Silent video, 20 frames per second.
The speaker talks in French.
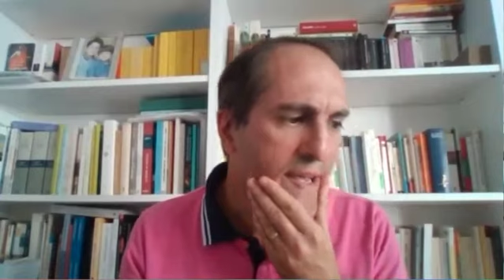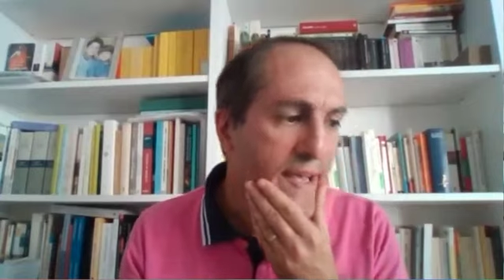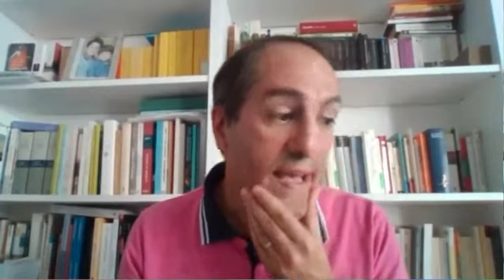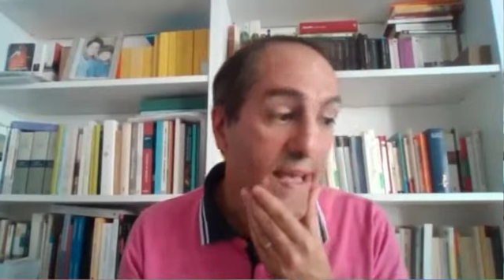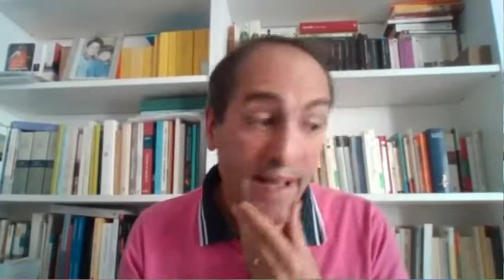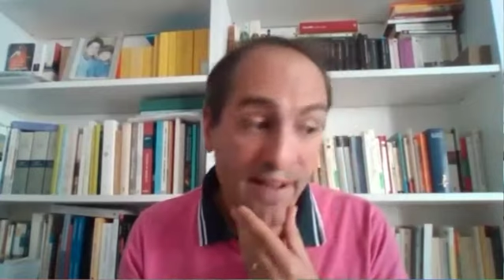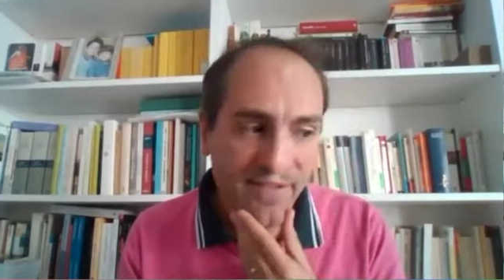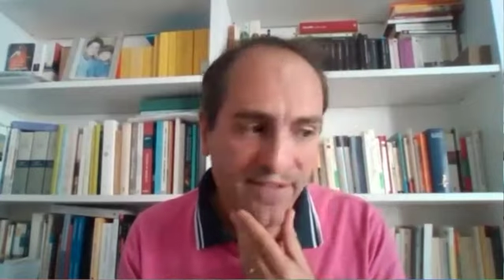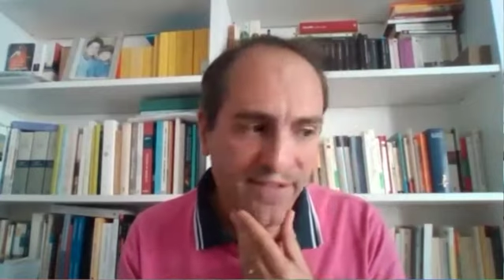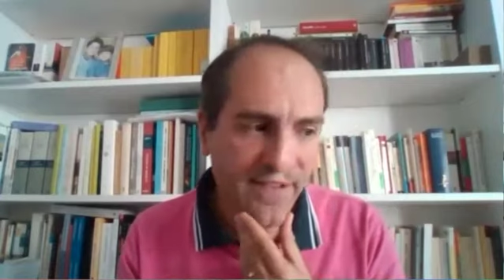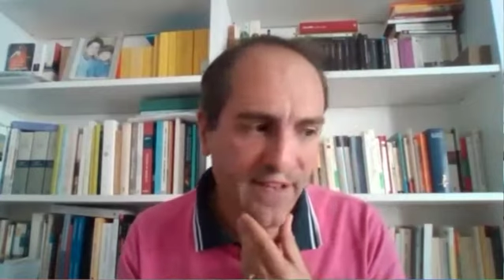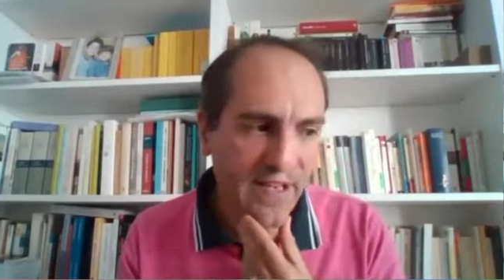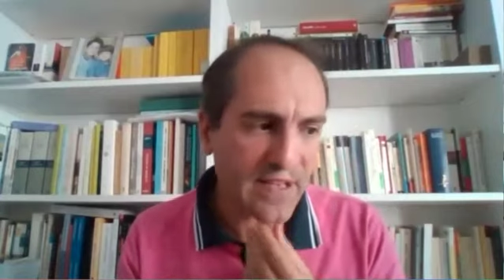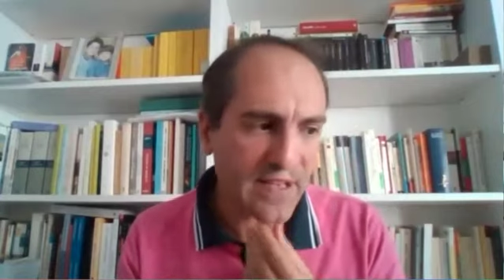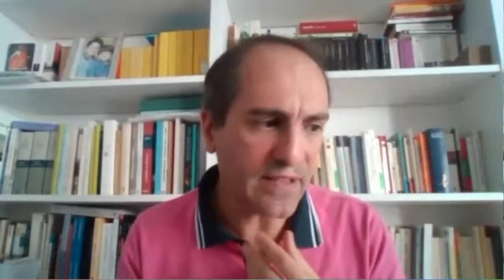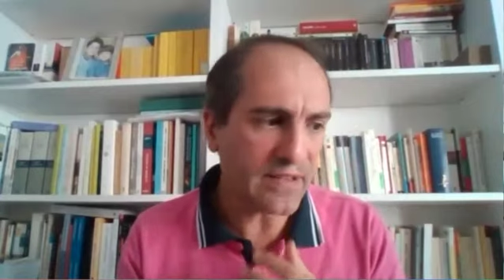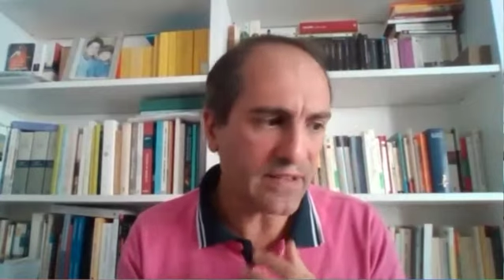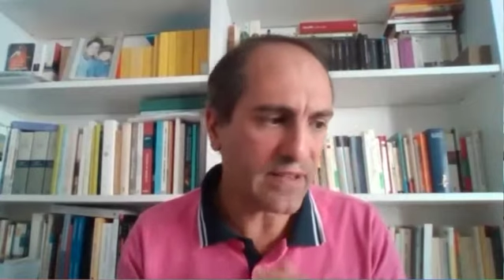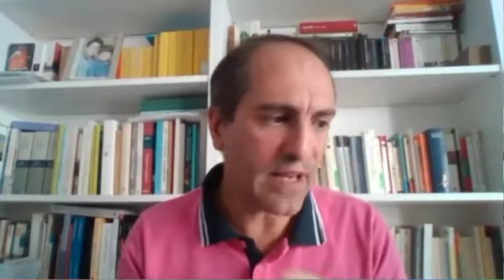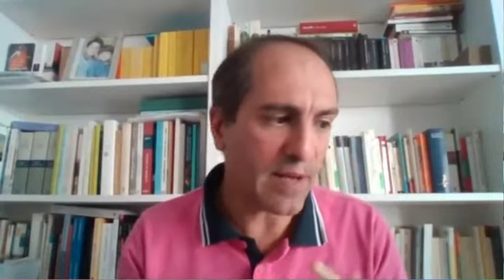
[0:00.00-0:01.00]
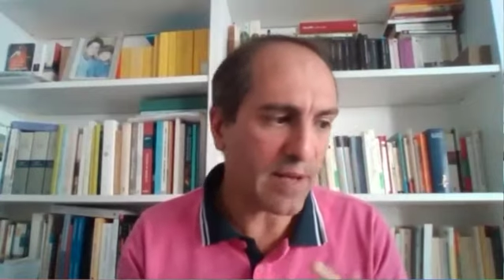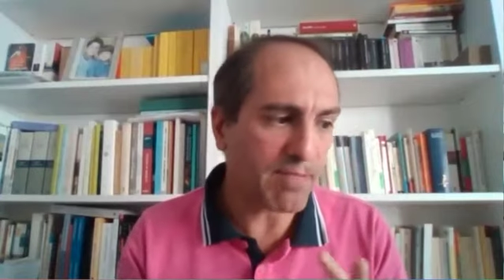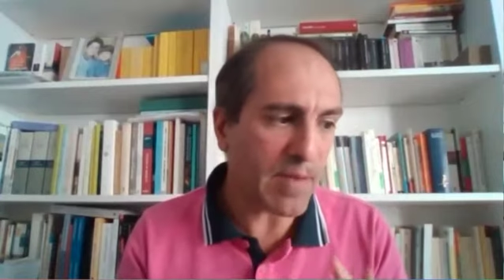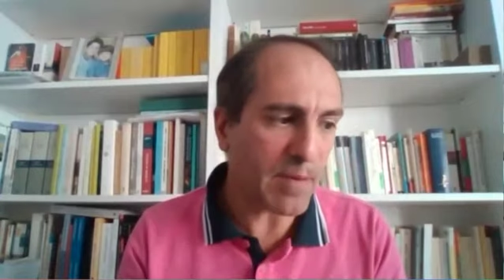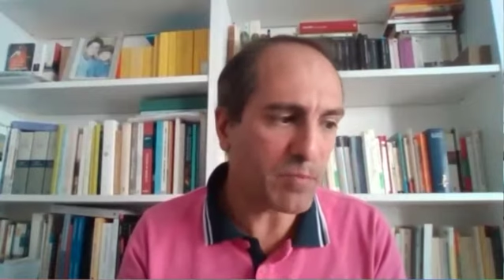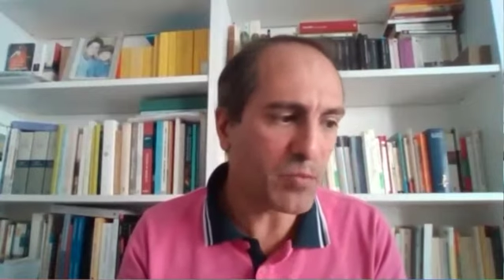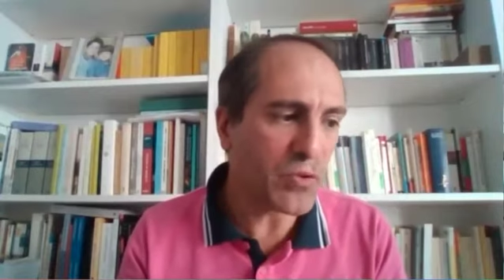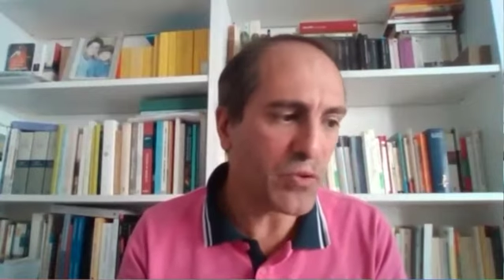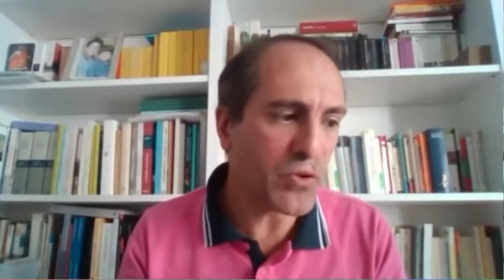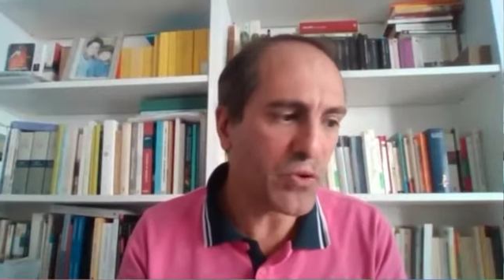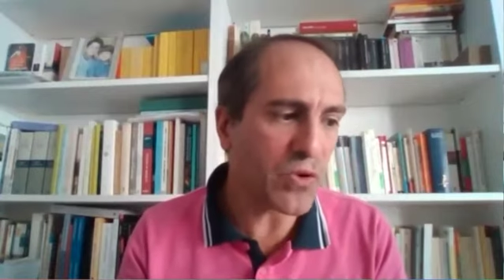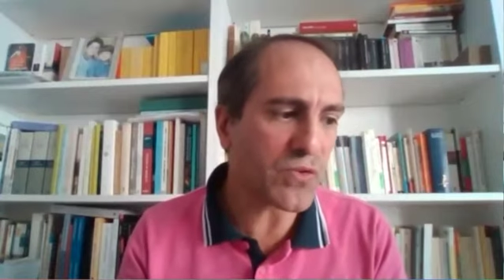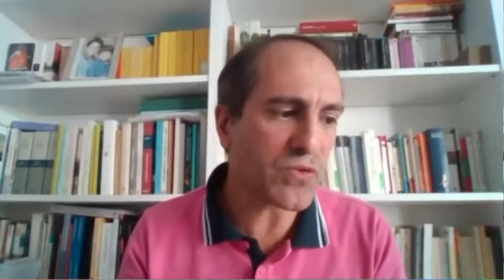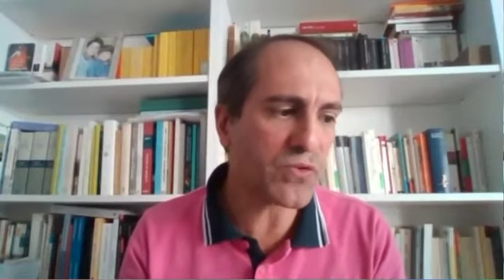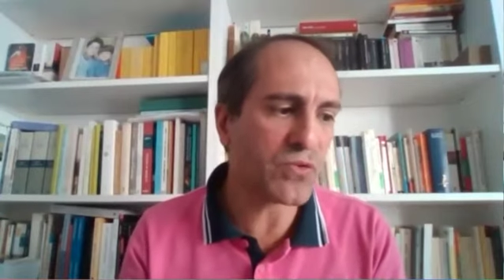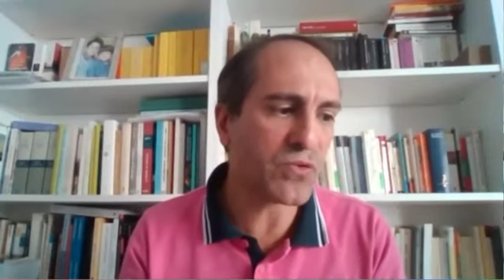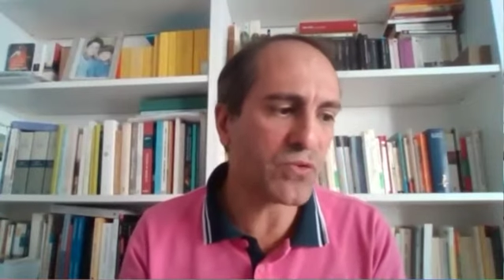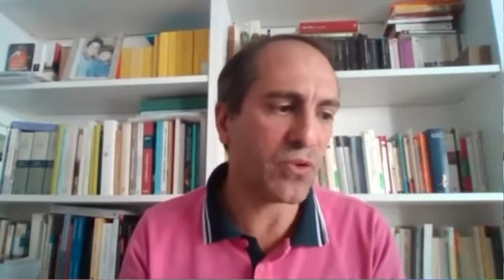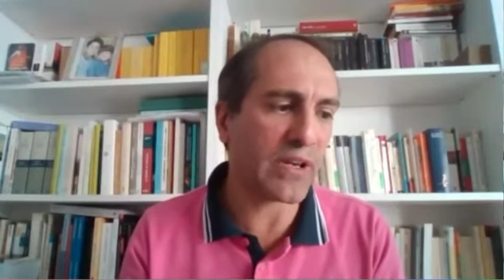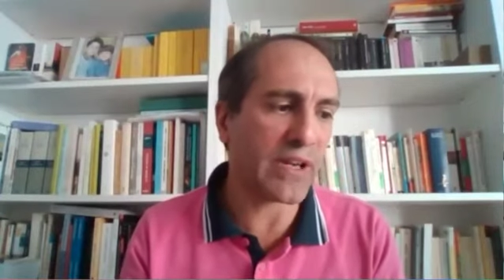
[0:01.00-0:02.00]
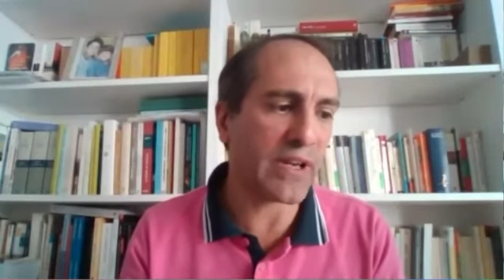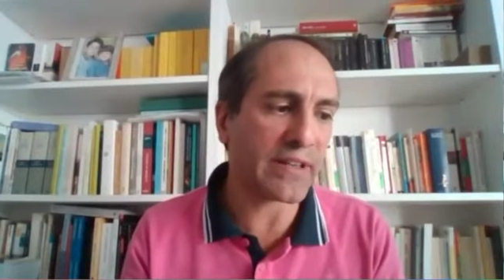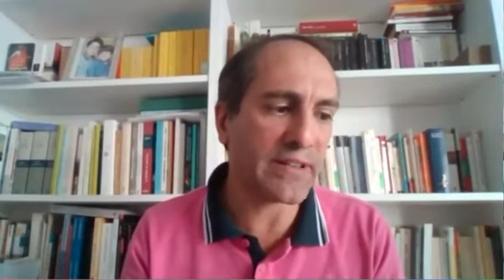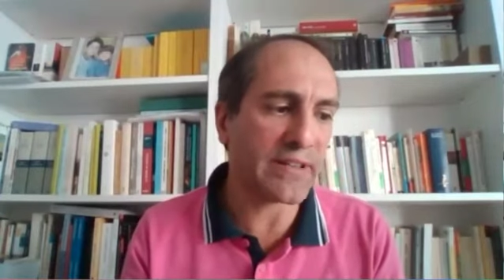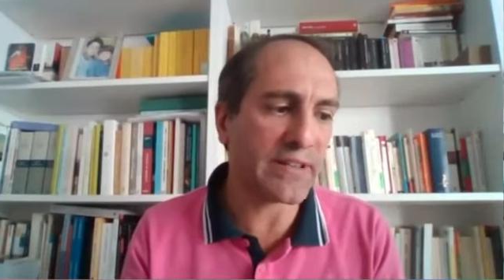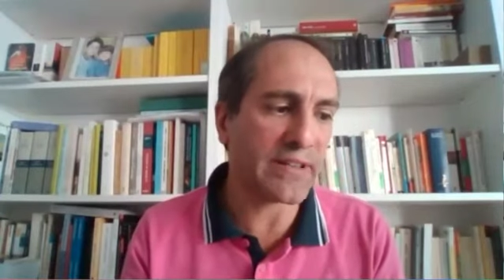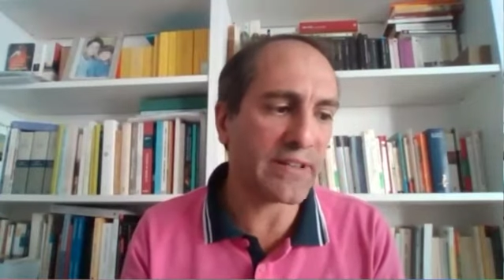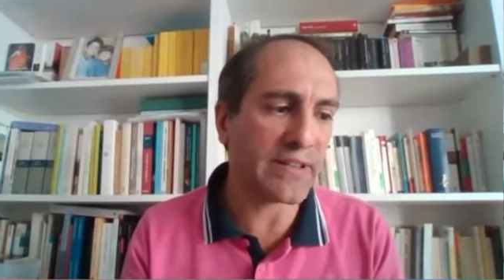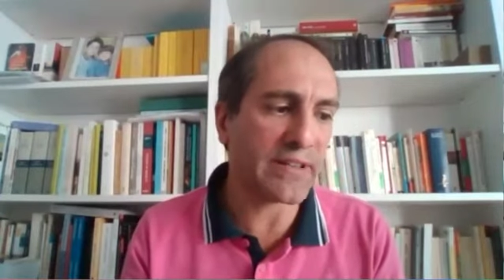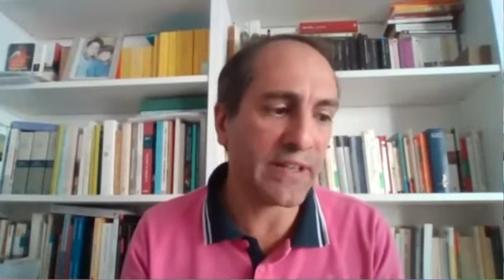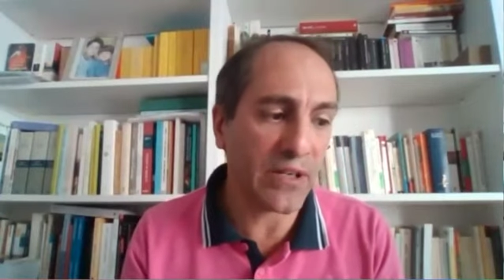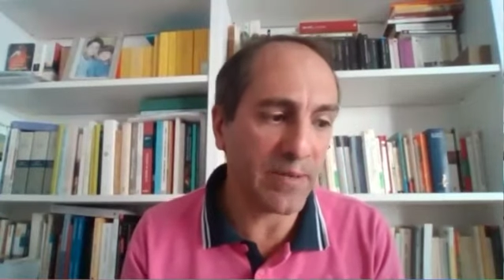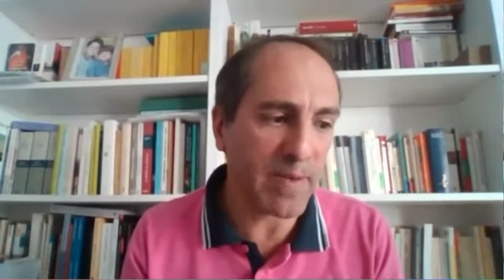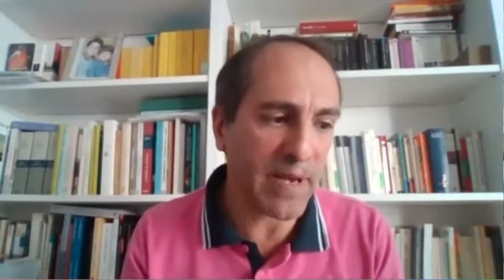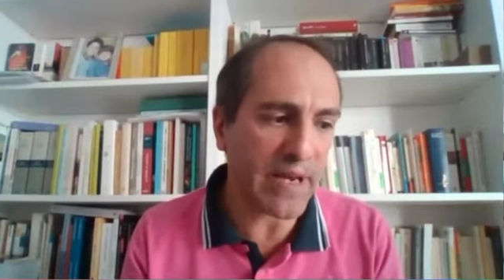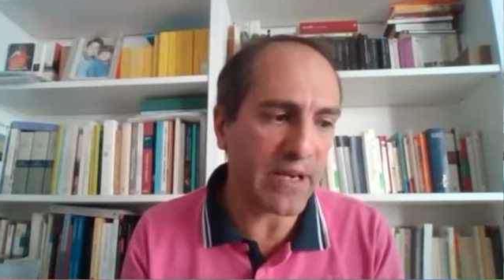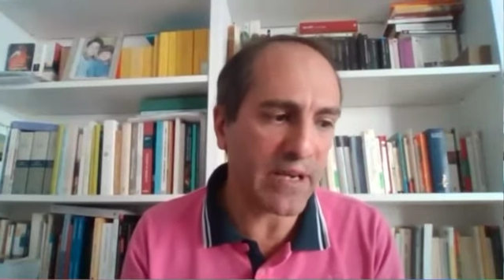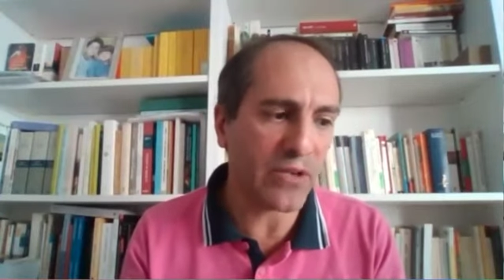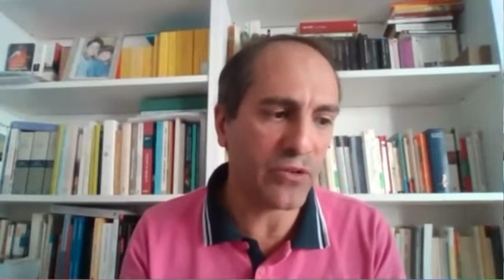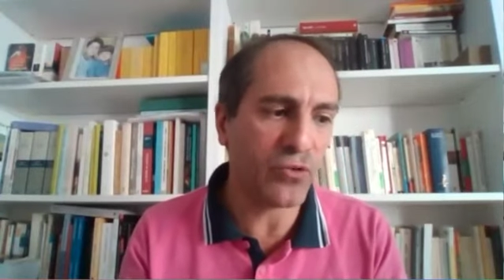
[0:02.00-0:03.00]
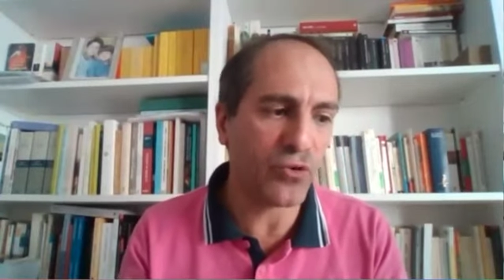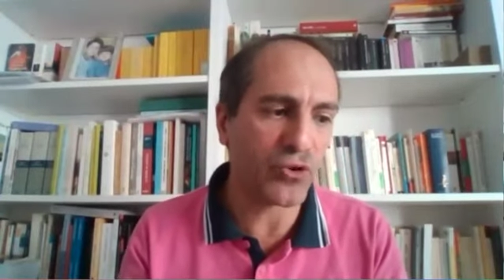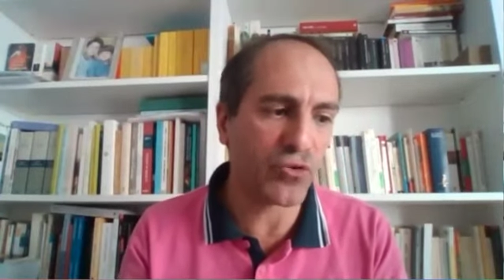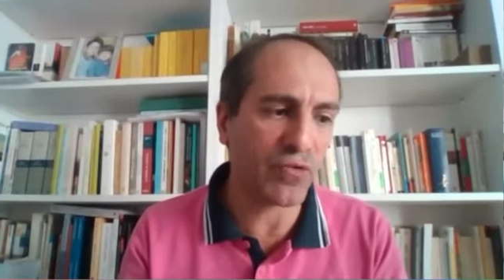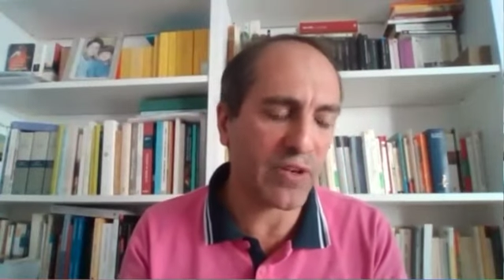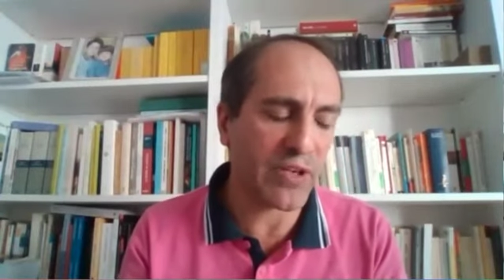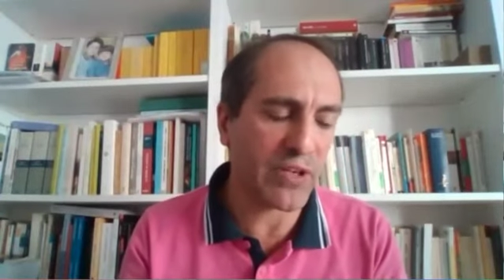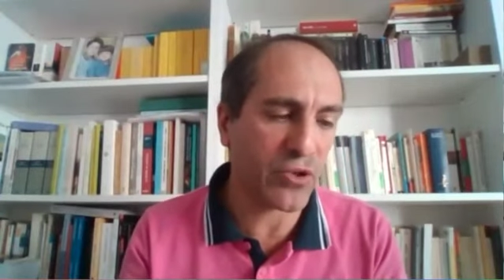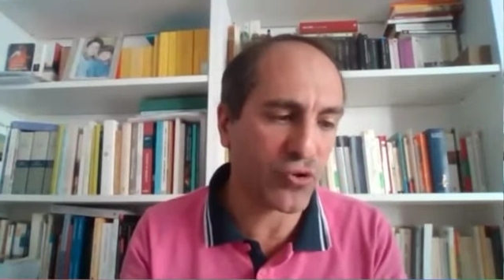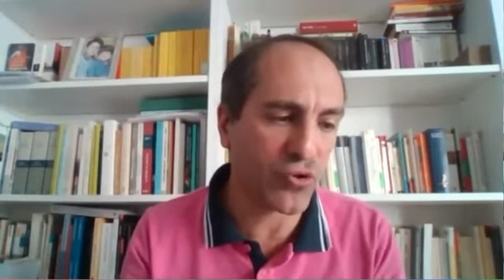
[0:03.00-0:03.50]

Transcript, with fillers: Enfin, en m'appuyant sur l'article libelle du Chevalier de